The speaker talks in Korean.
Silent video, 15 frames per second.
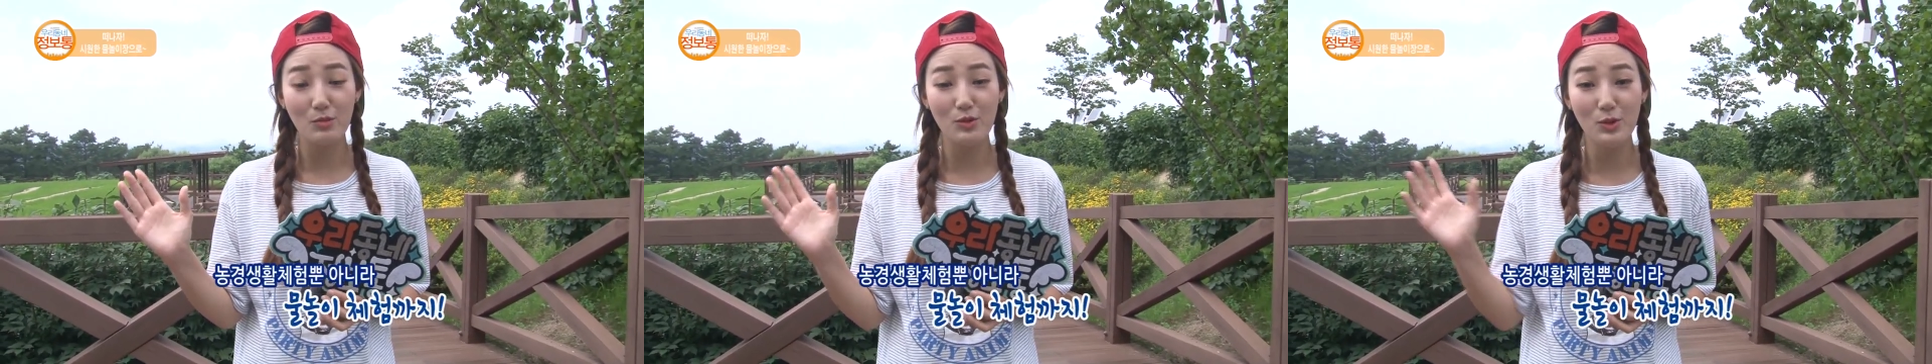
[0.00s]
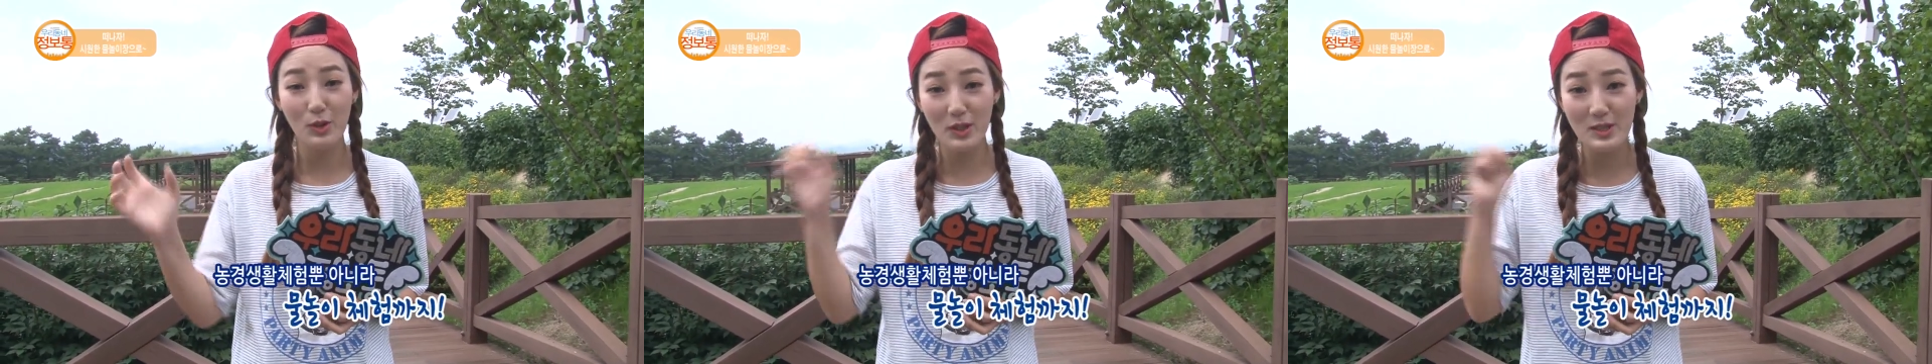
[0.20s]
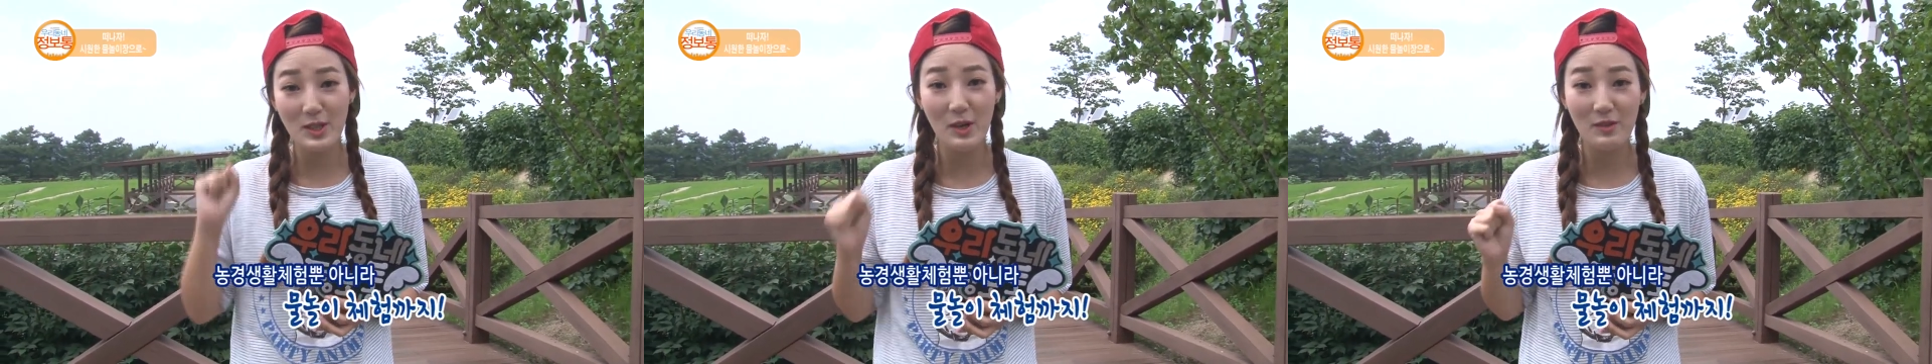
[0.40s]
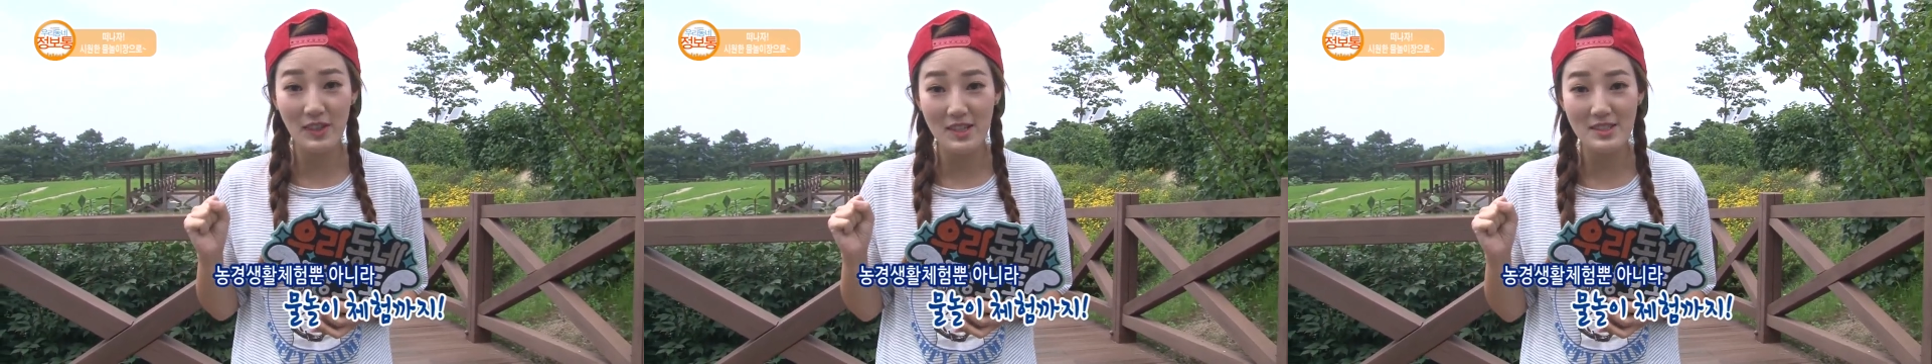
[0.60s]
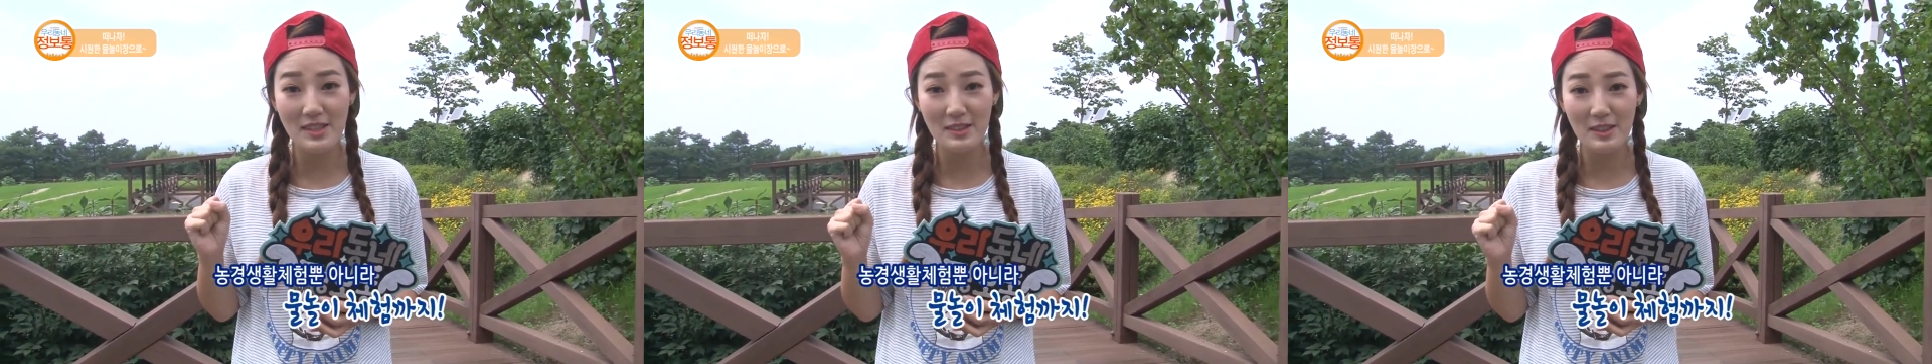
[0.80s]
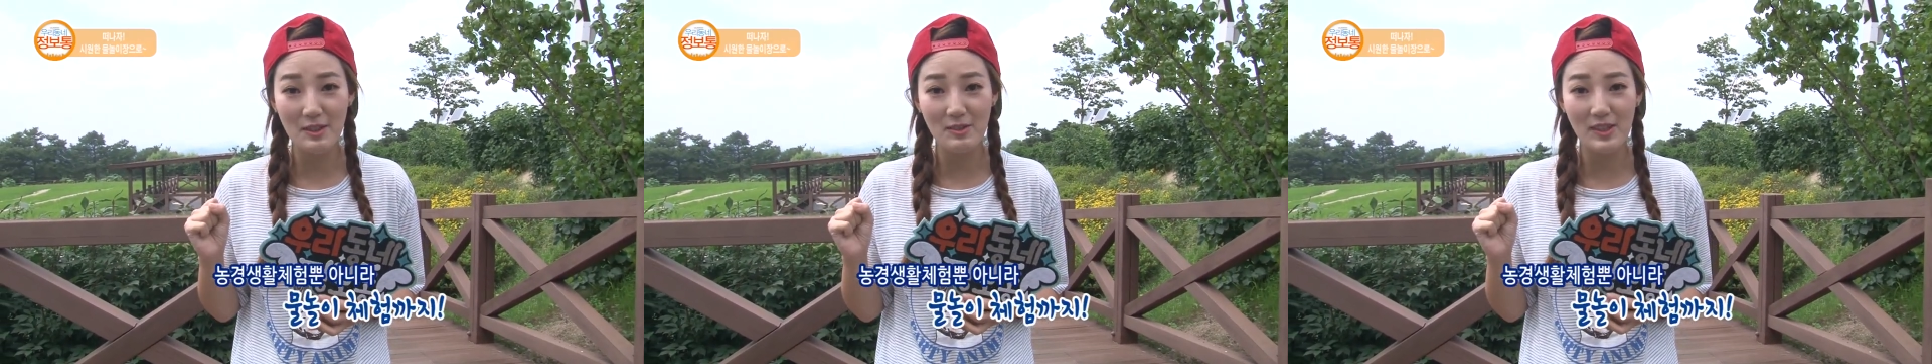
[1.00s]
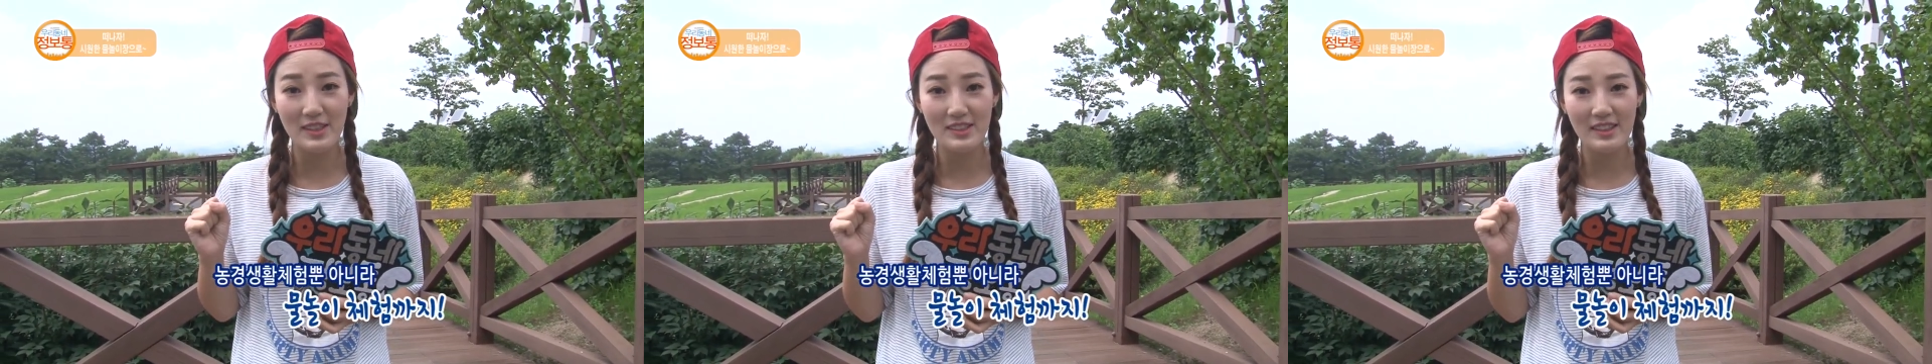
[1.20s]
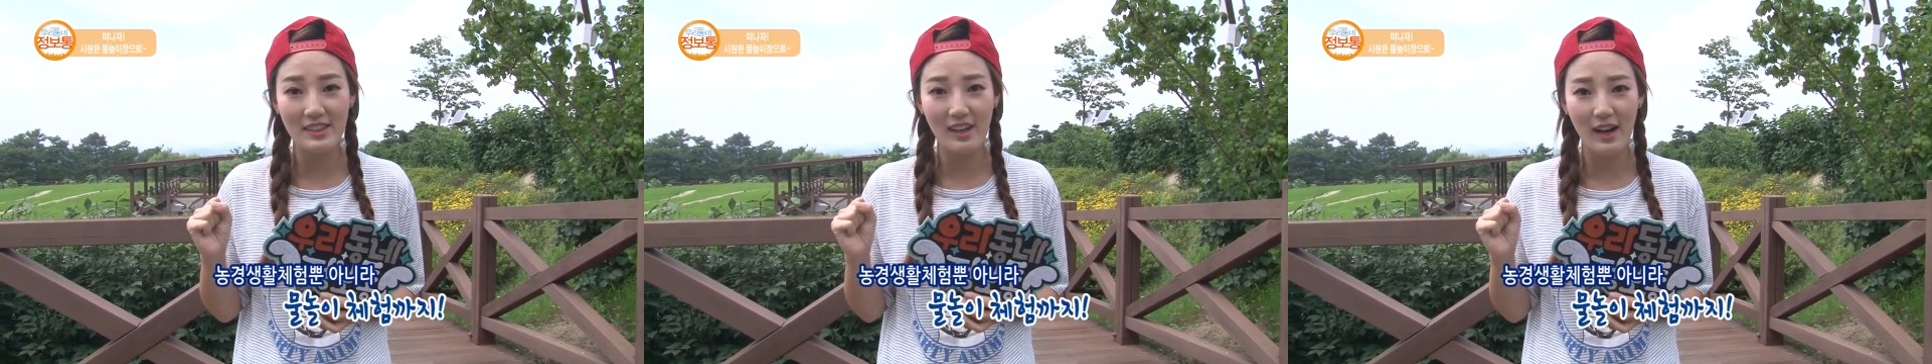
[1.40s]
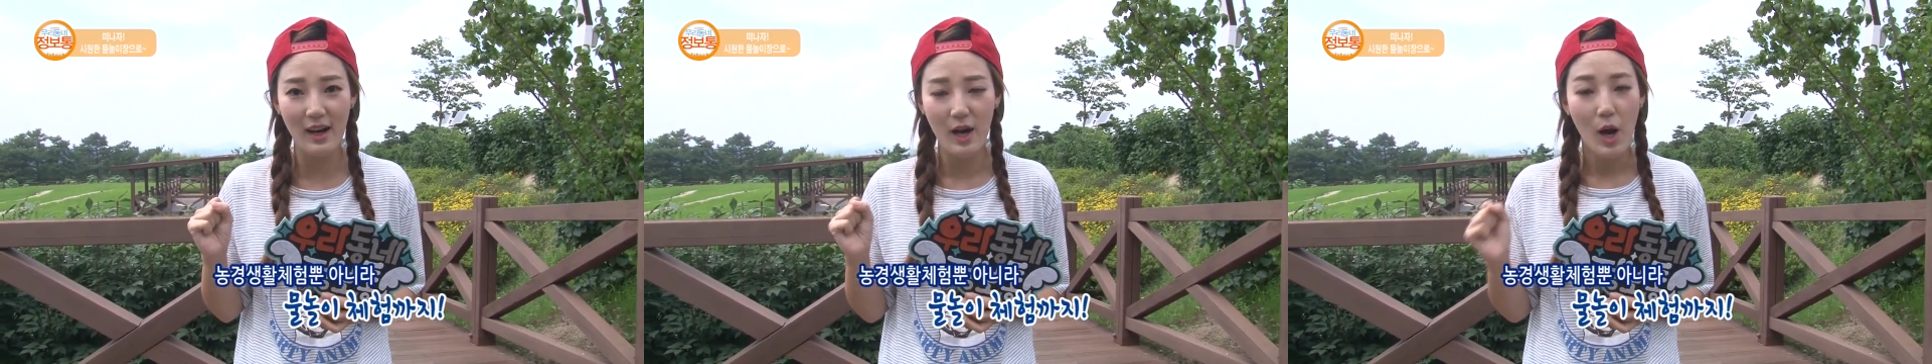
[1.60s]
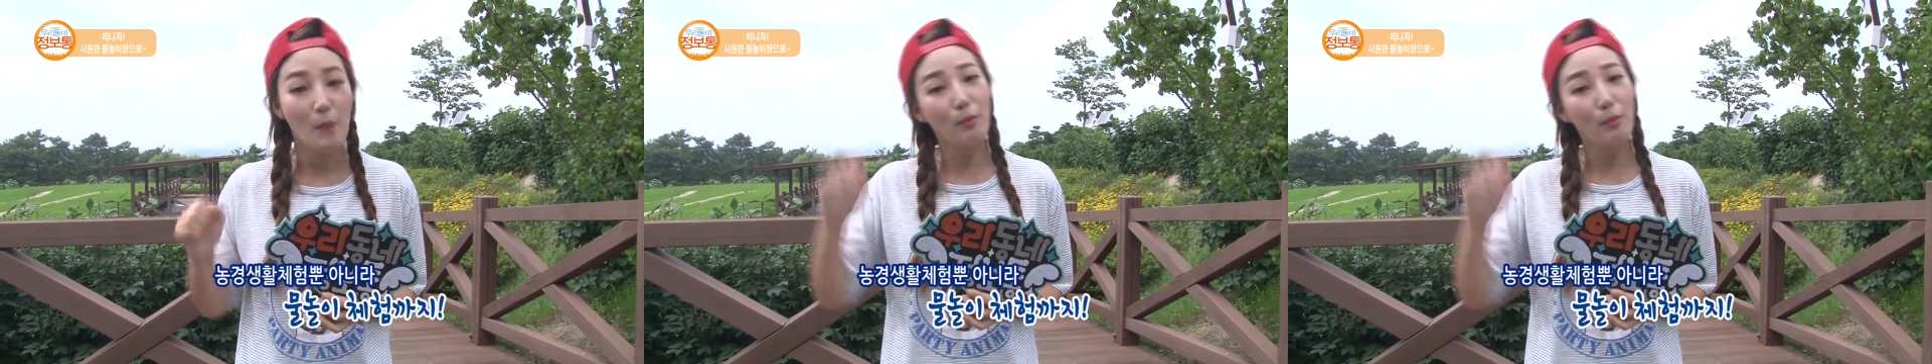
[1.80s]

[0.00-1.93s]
물놀이 체험까지 한다고 하니까